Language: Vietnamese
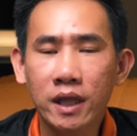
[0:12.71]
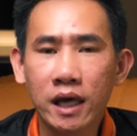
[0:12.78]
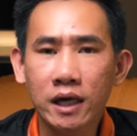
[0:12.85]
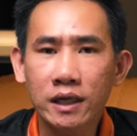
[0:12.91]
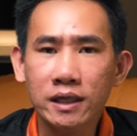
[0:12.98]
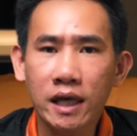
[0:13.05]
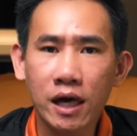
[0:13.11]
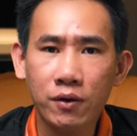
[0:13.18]

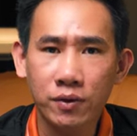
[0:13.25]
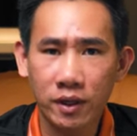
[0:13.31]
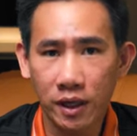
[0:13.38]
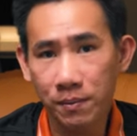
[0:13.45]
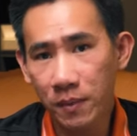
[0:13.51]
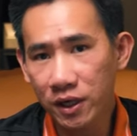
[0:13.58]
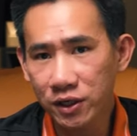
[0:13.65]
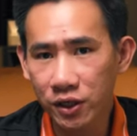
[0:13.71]
tái tạo được
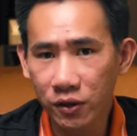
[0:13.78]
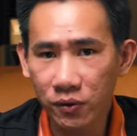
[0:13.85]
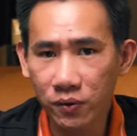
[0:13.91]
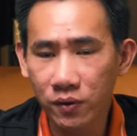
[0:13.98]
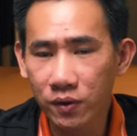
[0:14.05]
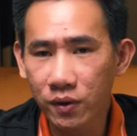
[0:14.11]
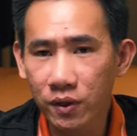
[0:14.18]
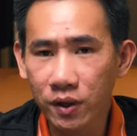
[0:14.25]
âm bass sâu,
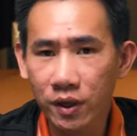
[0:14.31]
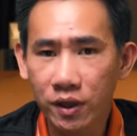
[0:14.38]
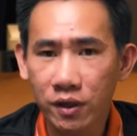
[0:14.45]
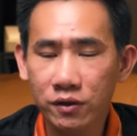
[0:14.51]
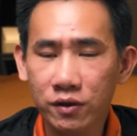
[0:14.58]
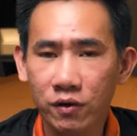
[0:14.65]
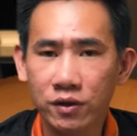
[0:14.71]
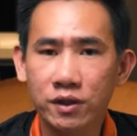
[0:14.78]

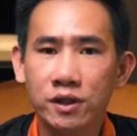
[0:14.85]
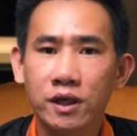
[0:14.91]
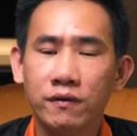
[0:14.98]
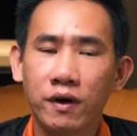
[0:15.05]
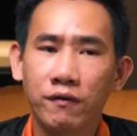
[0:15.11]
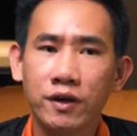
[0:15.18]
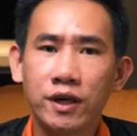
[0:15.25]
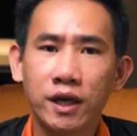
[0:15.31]
nó còn dựa
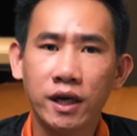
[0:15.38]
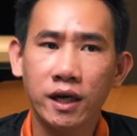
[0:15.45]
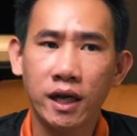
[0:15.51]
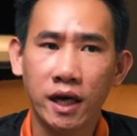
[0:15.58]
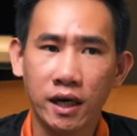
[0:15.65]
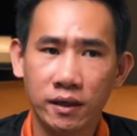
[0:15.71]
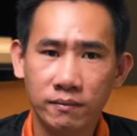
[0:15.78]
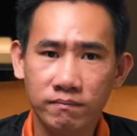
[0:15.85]
vào vấn đề
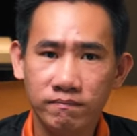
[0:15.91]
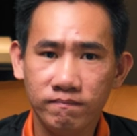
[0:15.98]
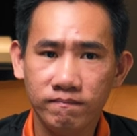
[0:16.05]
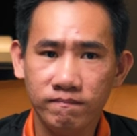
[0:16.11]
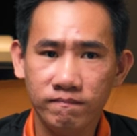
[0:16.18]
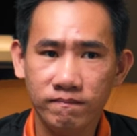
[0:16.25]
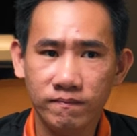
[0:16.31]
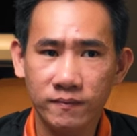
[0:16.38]
là
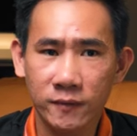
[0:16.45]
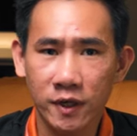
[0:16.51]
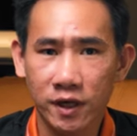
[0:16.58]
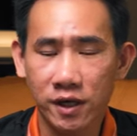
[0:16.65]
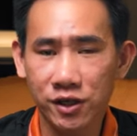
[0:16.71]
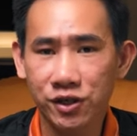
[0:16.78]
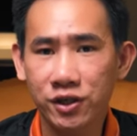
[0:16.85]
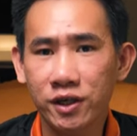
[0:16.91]
nhà
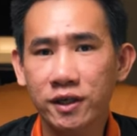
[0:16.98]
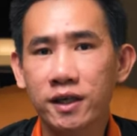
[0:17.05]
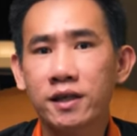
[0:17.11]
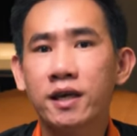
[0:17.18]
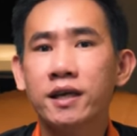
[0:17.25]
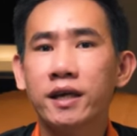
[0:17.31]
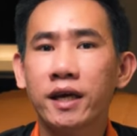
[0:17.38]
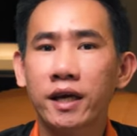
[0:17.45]
kỹ sư người ta
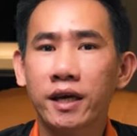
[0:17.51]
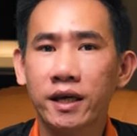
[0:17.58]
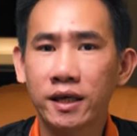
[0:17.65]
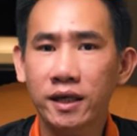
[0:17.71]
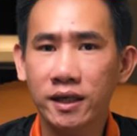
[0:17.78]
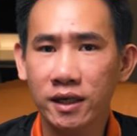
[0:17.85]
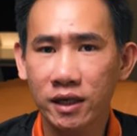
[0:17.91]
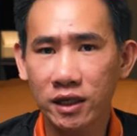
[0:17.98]
thiết
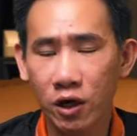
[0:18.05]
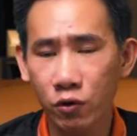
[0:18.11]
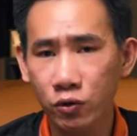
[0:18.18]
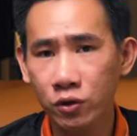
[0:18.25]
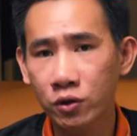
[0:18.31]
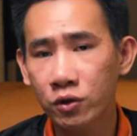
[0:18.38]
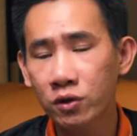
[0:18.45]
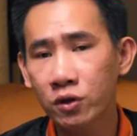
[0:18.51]
kế cái cấu
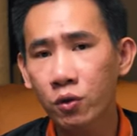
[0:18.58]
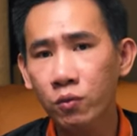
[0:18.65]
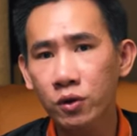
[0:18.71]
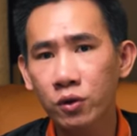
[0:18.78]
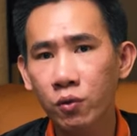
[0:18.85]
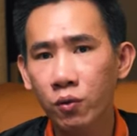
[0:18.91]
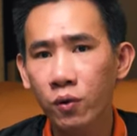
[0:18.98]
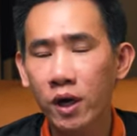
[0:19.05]
trúc
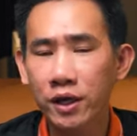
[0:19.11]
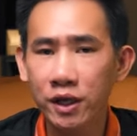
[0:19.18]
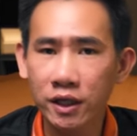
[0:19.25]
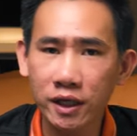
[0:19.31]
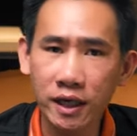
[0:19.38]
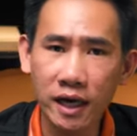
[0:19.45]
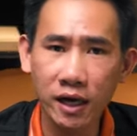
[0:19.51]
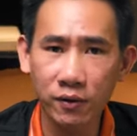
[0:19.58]
cái thùng loa như
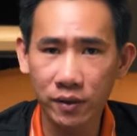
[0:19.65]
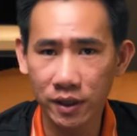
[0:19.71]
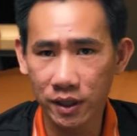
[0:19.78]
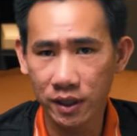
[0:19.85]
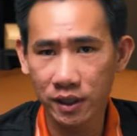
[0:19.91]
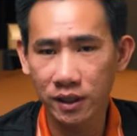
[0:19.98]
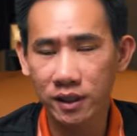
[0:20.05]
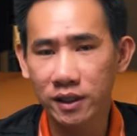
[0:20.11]
thế nào nữa,
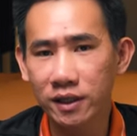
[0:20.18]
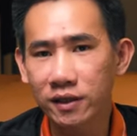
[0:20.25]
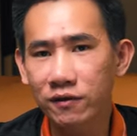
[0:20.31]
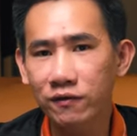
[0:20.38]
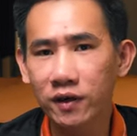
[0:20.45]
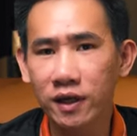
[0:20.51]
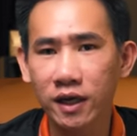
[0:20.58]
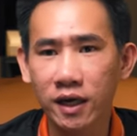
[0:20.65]
chứ
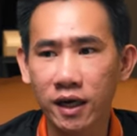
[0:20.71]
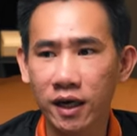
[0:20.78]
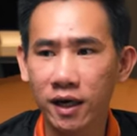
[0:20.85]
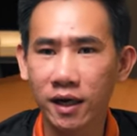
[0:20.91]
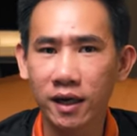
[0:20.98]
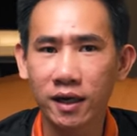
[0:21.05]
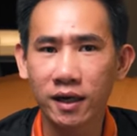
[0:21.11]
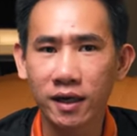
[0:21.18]
không phải
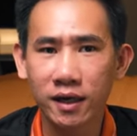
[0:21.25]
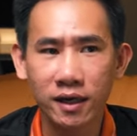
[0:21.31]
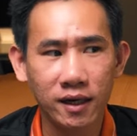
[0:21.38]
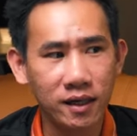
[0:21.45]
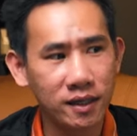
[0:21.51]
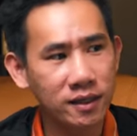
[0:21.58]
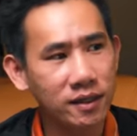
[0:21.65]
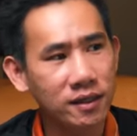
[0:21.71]
là
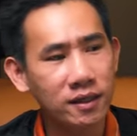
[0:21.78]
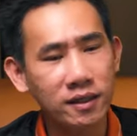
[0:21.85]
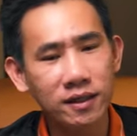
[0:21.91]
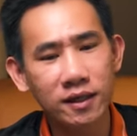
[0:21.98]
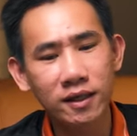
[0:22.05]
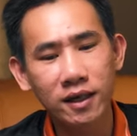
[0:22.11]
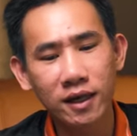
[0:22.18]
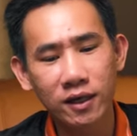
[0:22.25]
cứ nhất
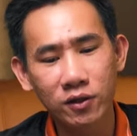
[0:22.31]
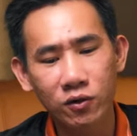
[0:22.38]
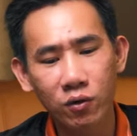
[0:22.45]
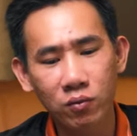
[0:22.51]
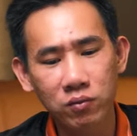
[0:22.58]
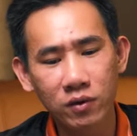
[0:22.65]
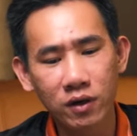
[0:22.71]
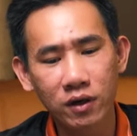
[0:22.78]
thiết là
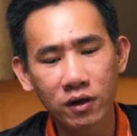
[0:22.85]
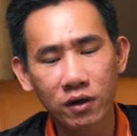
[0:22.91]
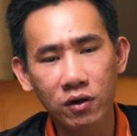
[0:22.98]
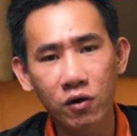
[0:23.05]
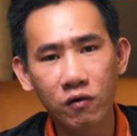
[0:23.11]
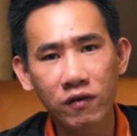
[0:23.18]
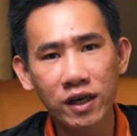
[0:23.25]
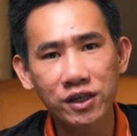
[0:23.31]
thùng
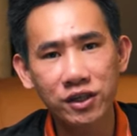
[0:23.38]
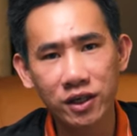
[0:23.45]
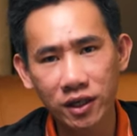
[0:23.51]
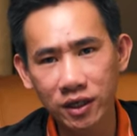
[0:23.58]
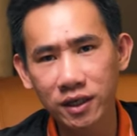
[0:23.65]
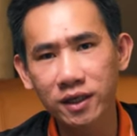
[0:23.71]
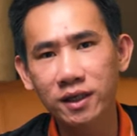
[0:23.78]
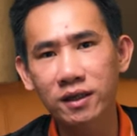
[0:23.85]
gỗ ván
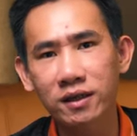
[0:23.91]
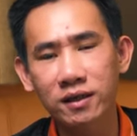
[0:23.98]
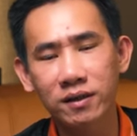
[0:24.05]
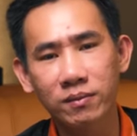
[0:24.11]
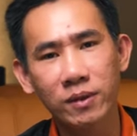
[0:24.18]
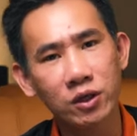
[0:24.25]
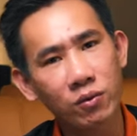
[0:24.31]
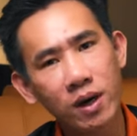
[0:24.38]
sợi
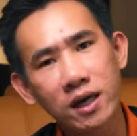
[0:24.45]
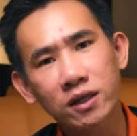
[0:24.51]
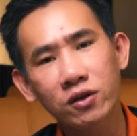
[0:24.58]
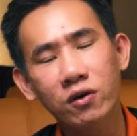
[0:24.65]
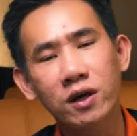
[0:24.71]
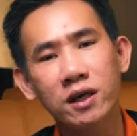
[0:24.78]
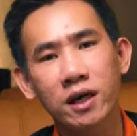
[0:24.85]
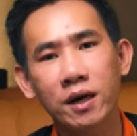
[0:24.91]
mới
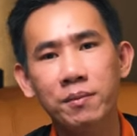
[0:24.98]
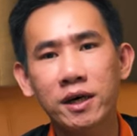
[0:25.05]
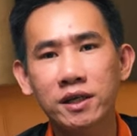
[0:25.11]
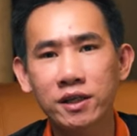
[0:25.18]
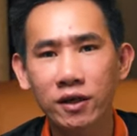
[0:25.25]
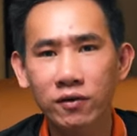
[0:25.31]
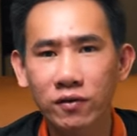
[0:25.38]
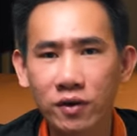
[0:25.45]
cho ra được âm
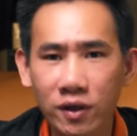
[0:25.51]
bass sâu.